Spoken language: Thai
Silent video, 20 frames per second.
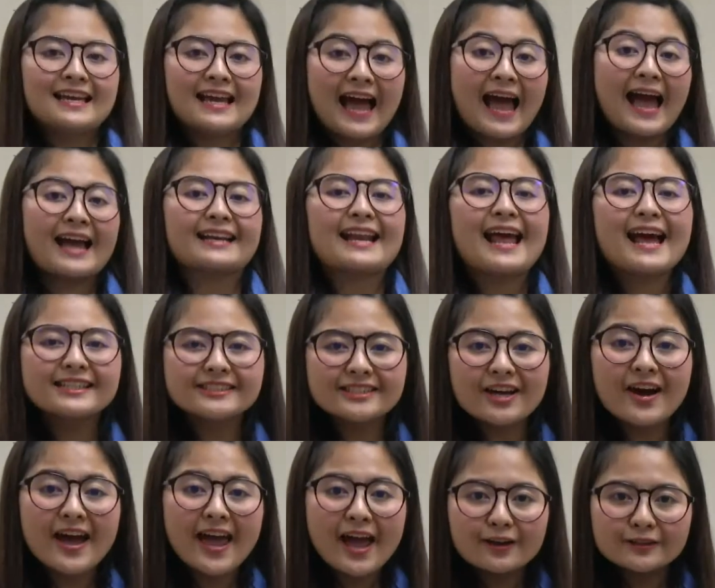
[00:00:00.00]
หากหน้าจอ
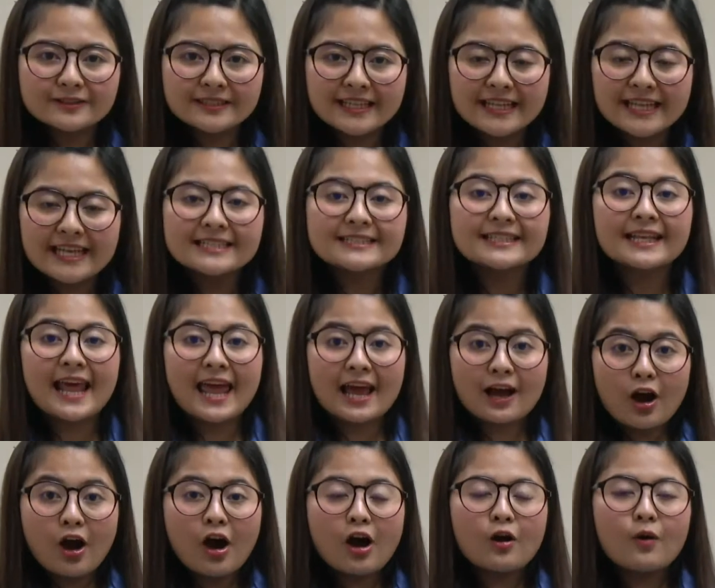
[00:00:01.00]
LCD แสดง
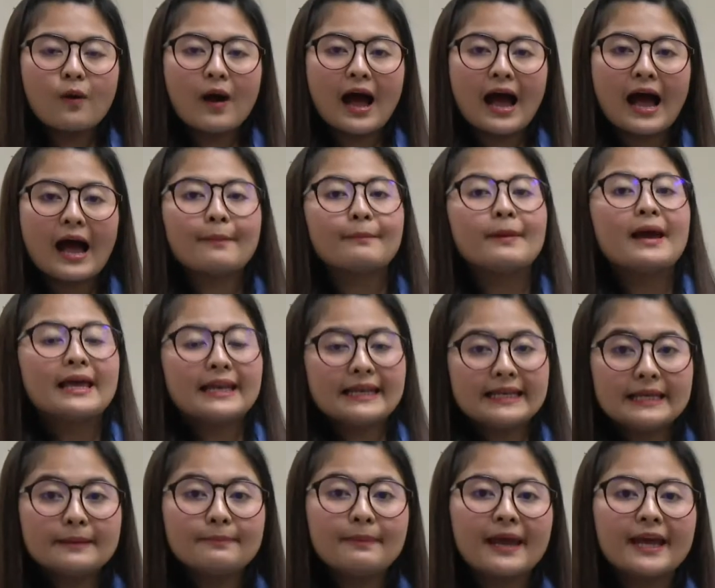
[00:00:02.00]
ข้อความ
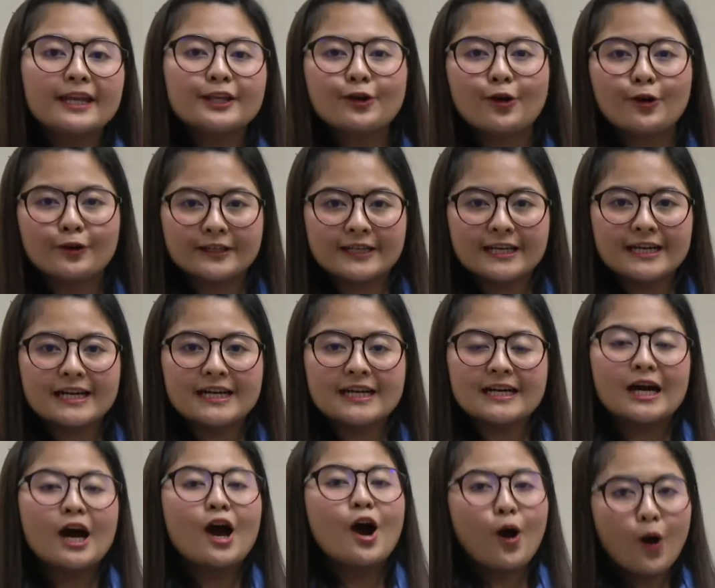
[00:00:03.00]
Repaint Toner
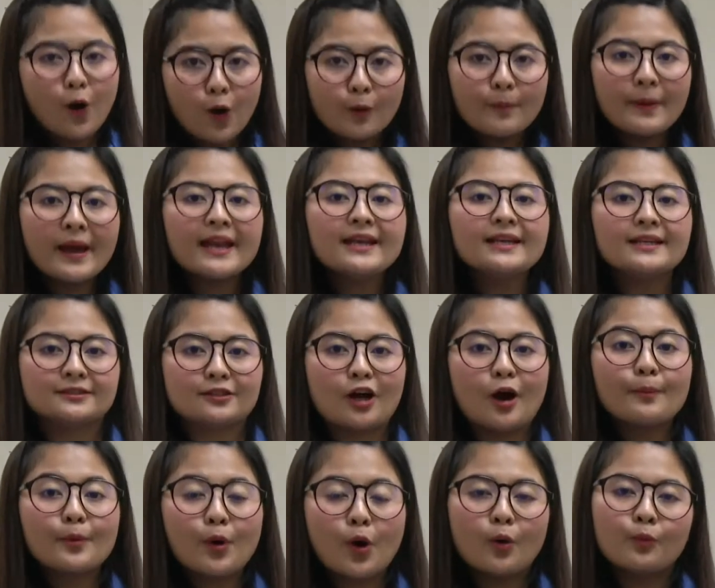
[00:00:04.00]
Open the
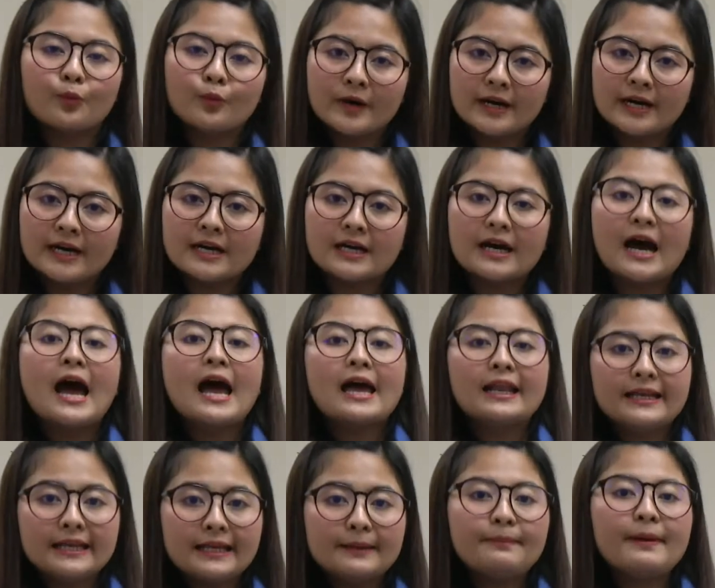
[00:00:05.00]
top cover
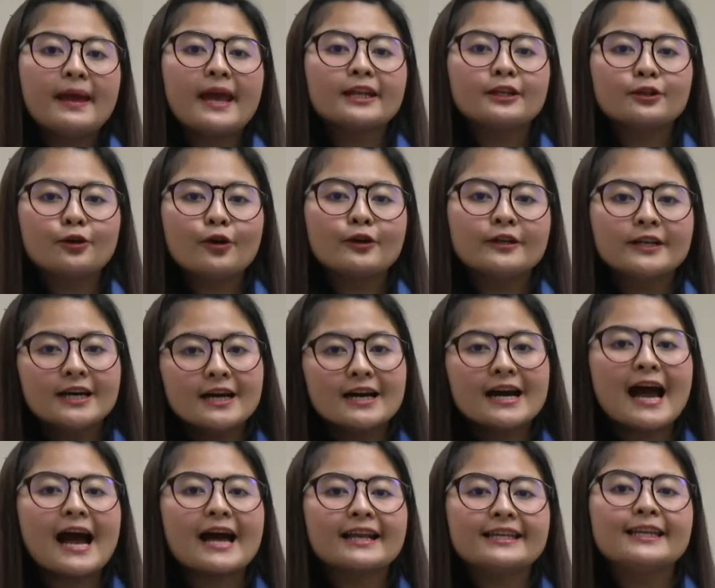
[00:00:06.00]
Repaint Toner
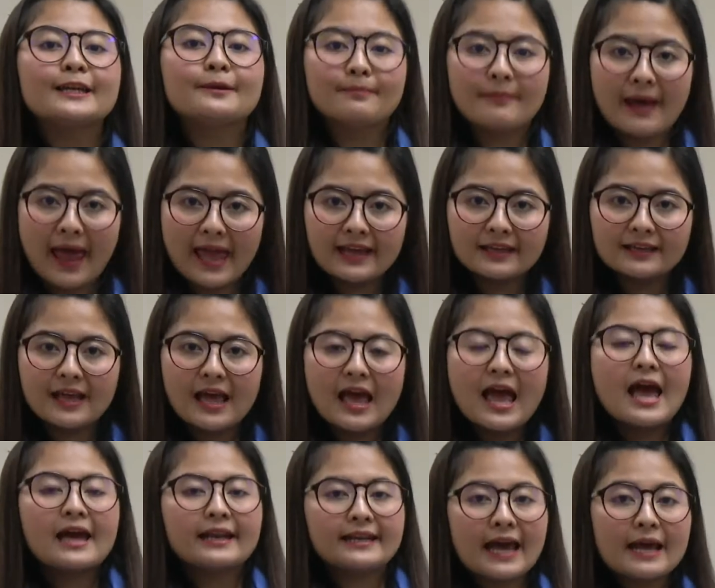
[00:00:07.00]
Cartic b a c k
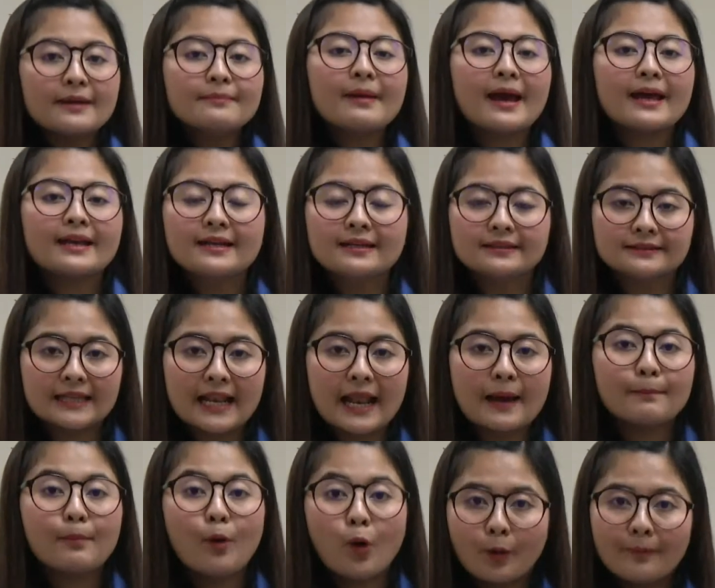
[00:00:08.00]
นั่นหมายถึงตลับ
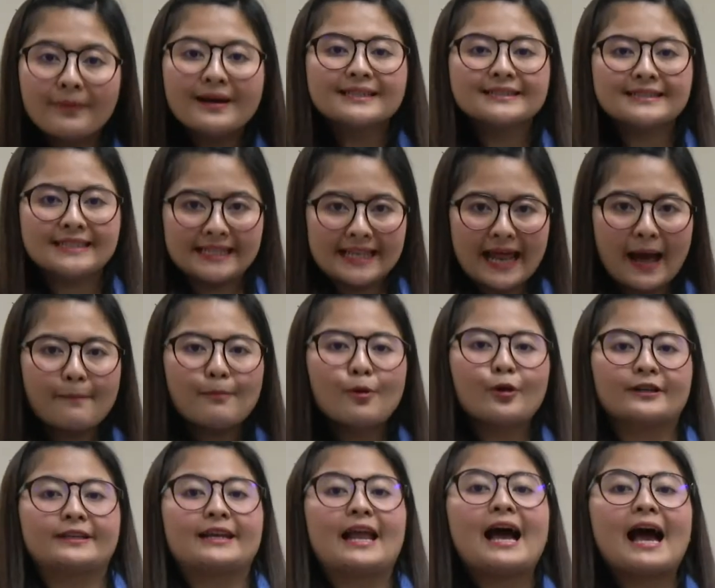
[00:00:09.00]
ผงหมึกสีดำหม
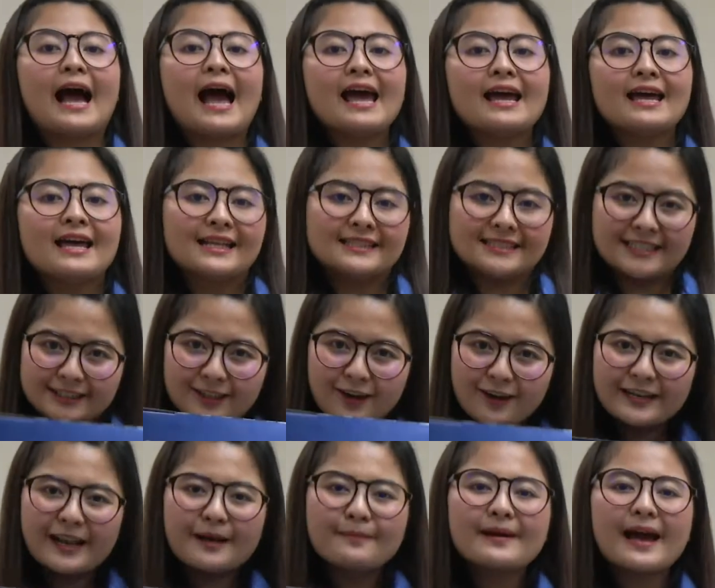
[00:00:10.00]
ดนะคะ จะต้อง
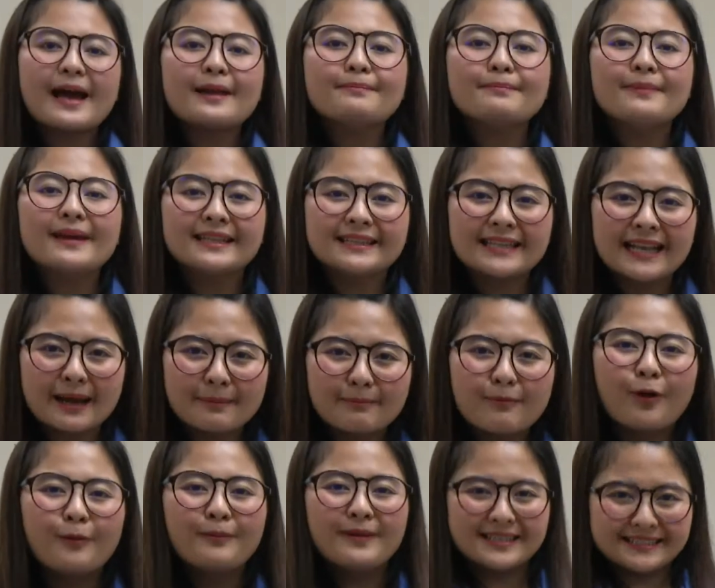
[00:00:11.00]
ทำการเปลี่ยนตลับผ
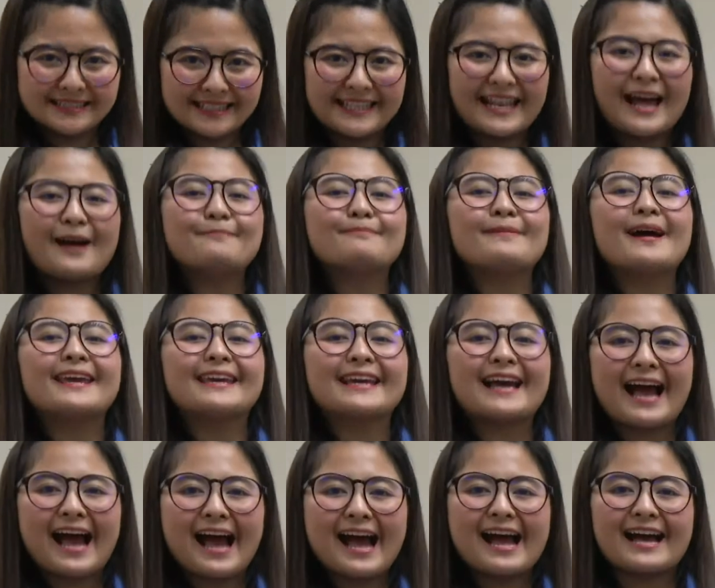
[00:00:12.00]
งหมึกสีดำใหม่
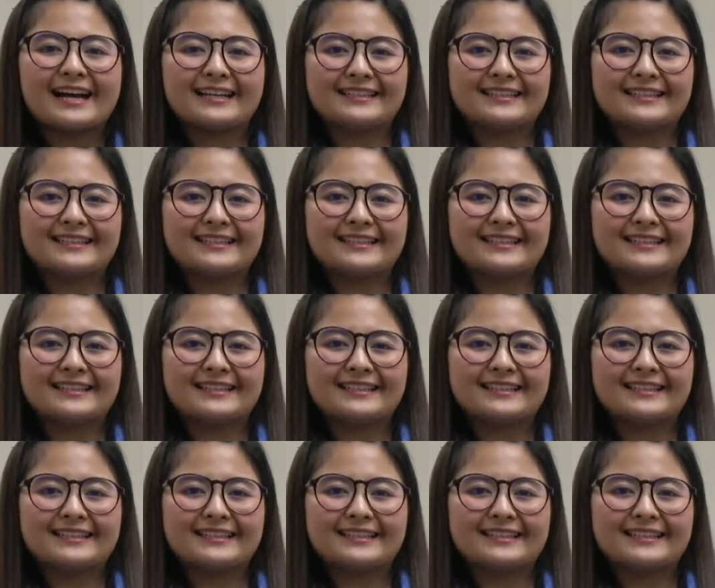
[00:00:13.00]
ค่ะ